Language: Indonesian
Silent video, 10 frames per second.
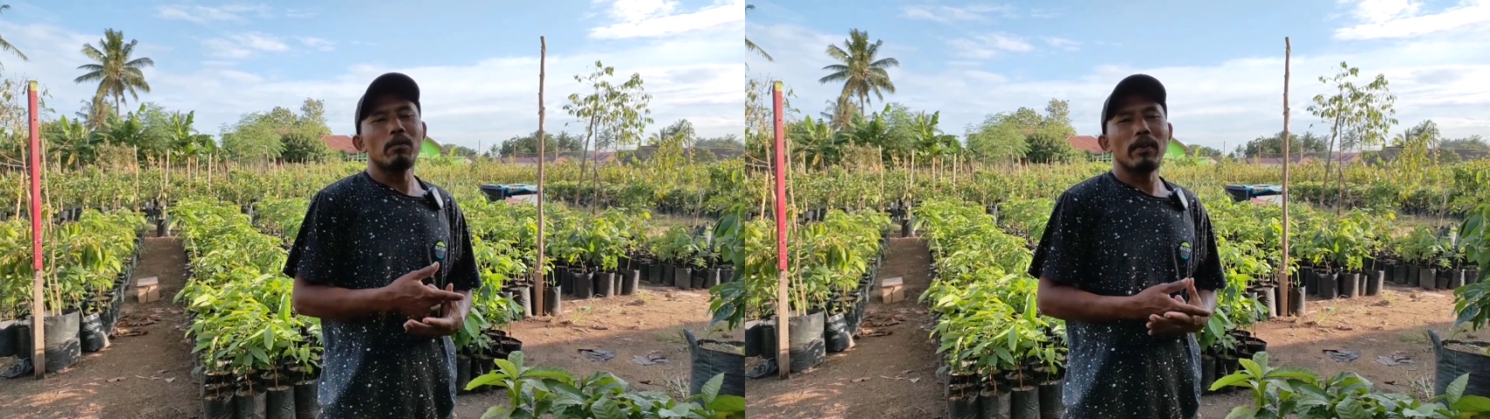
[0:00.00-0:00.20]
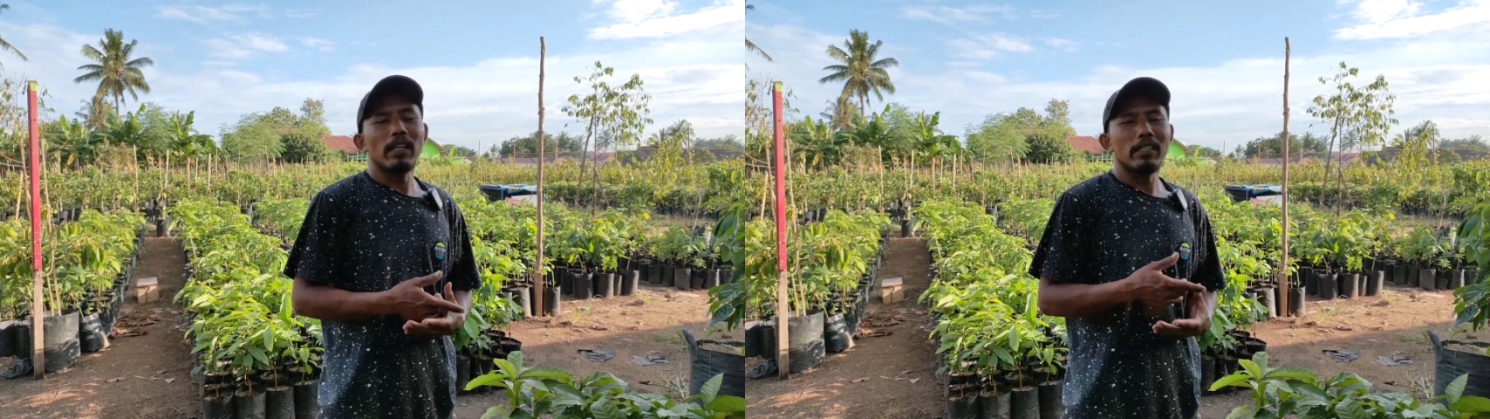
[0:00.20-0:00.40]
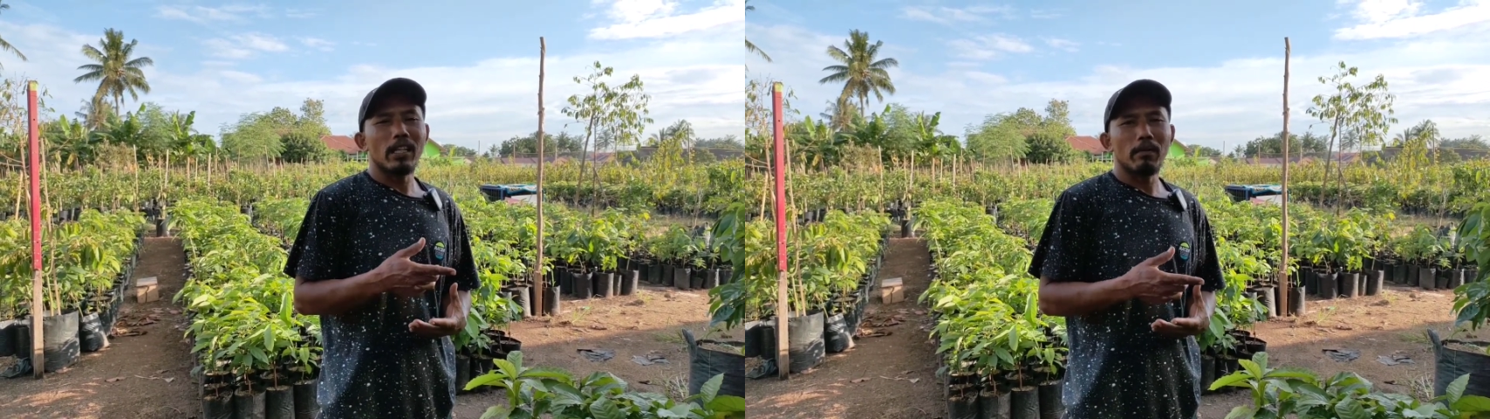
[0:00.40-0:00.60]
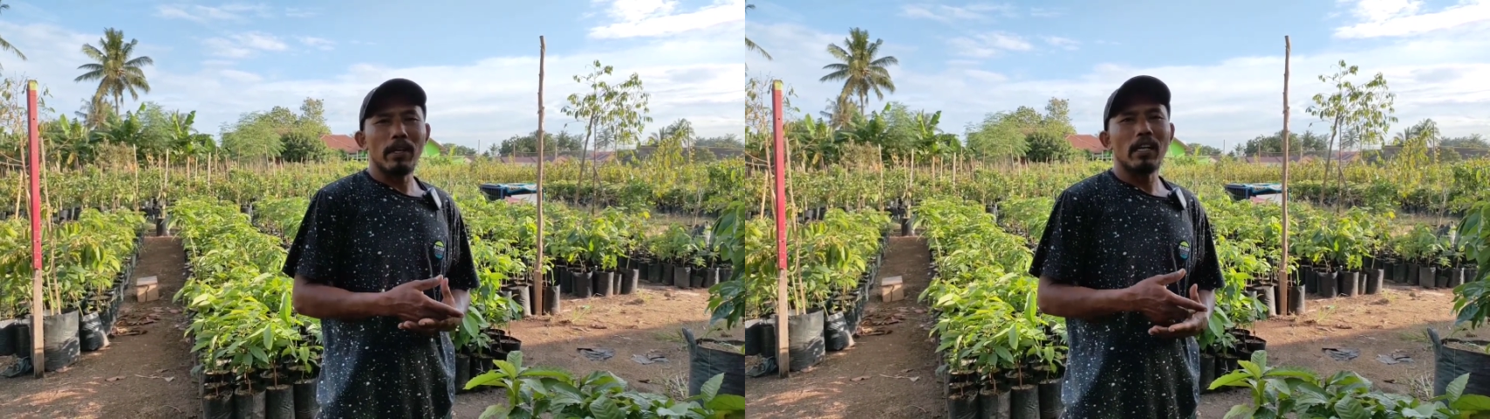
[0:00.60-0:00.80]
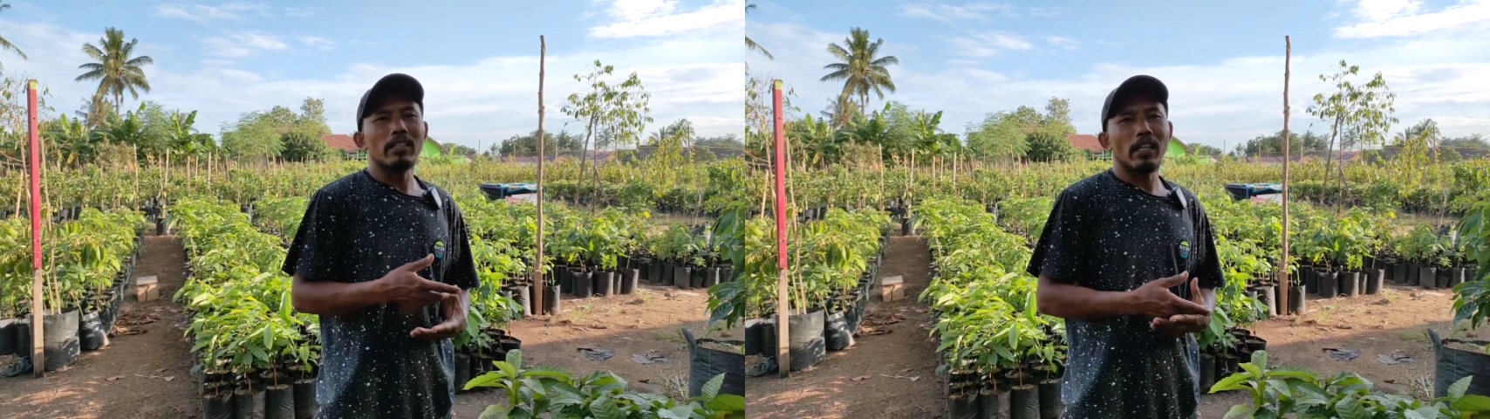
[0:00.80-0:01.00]
gimana cara
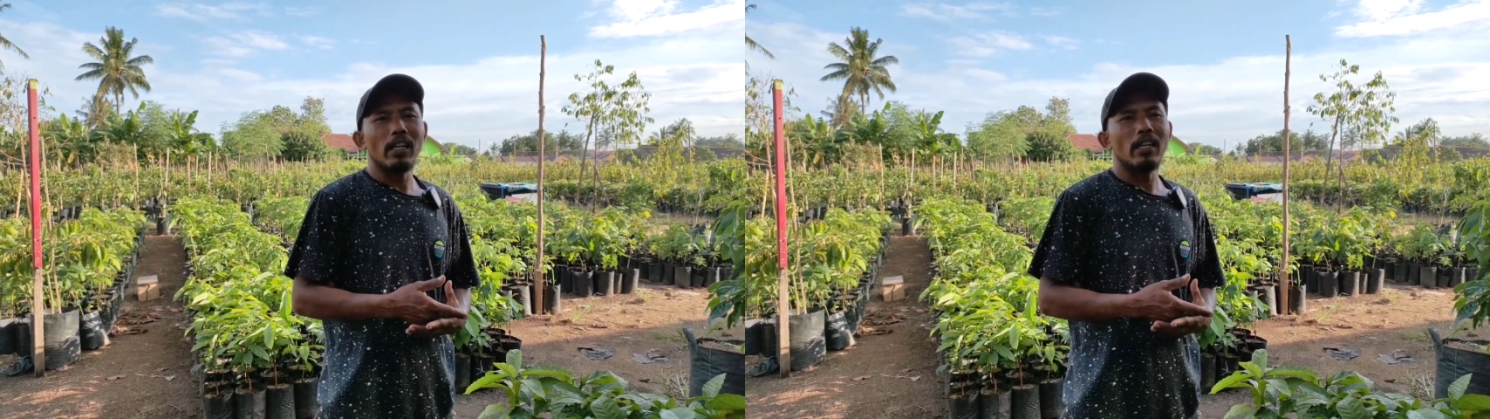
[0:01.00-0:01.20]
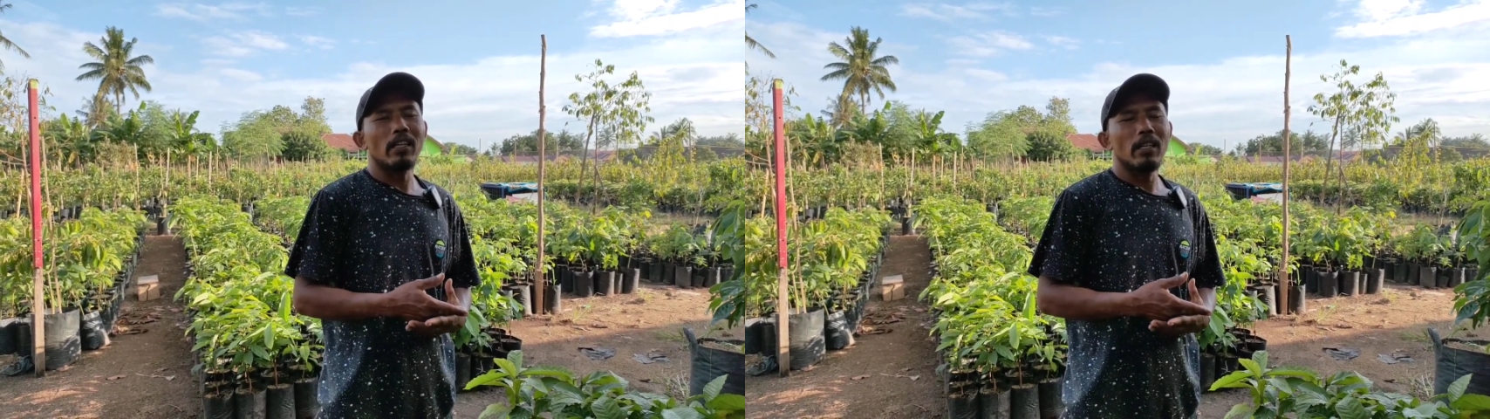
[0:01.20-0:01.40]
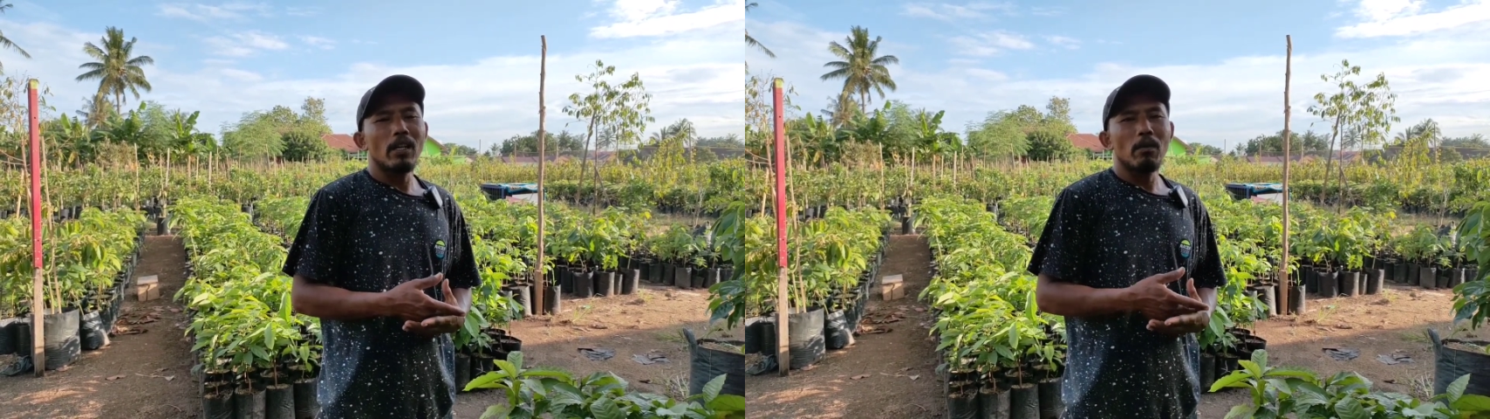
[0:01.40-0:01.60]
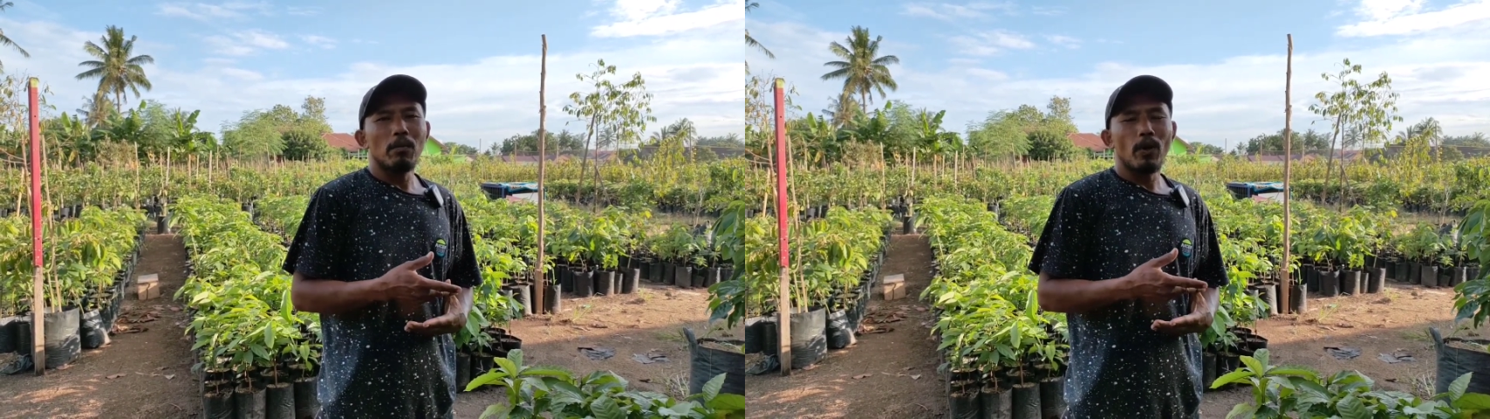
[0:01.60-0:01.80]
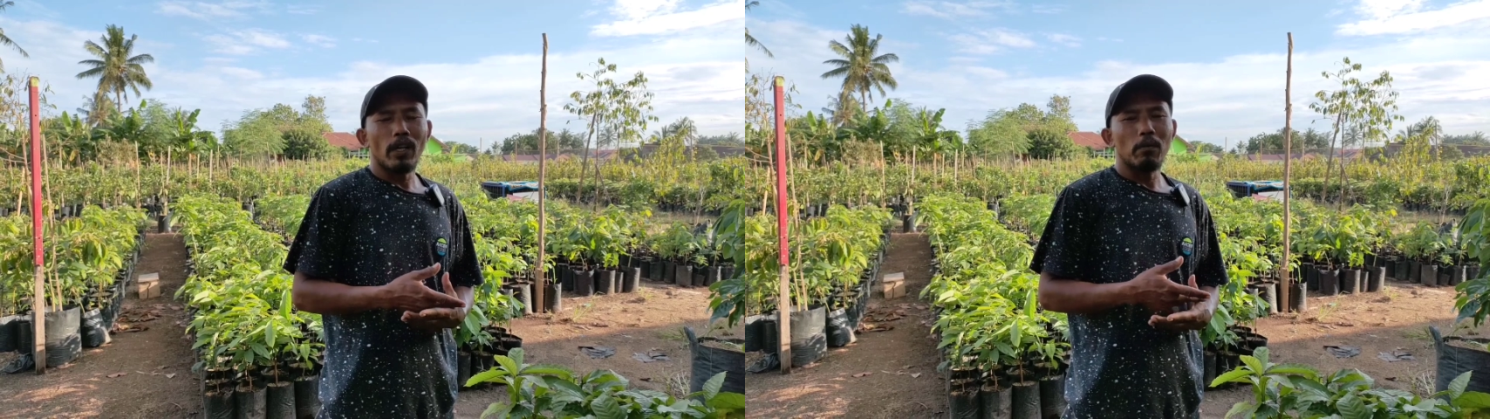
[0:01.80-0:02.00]
merangsang
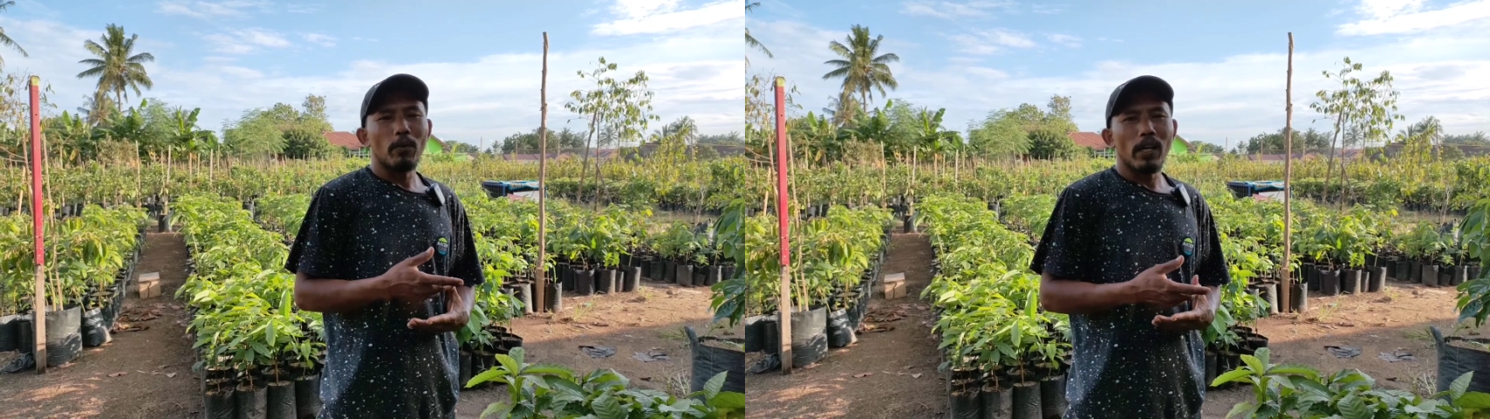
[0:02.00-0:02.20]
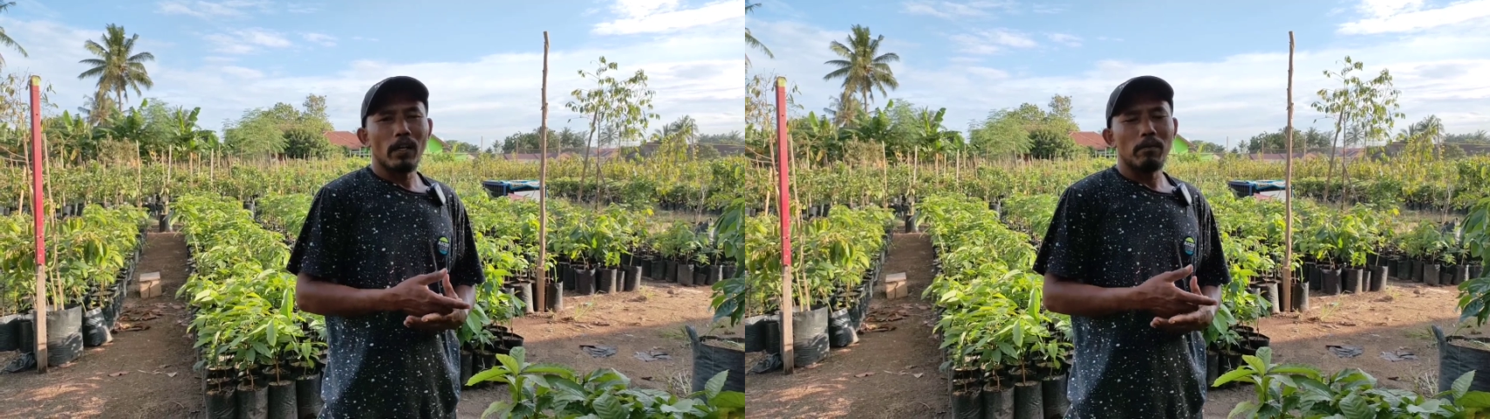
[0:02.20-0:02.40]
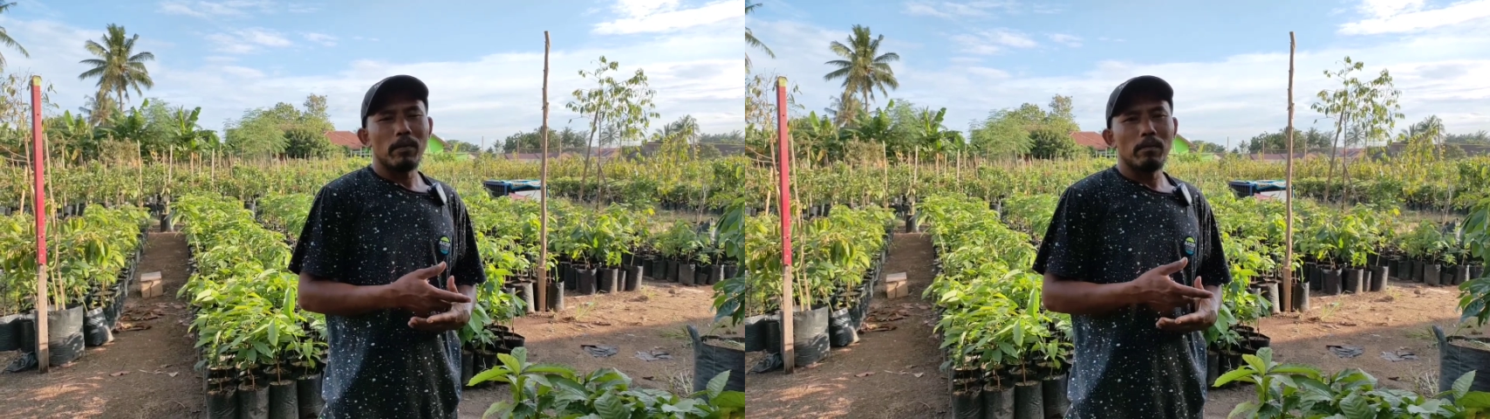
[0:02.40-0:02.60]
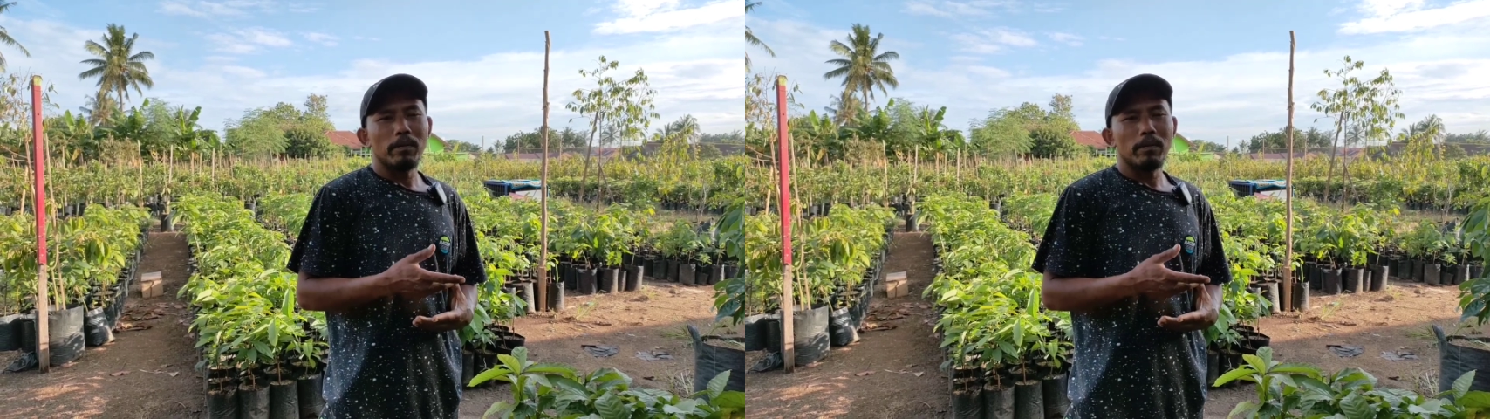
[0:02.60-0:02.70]
pohon alpokat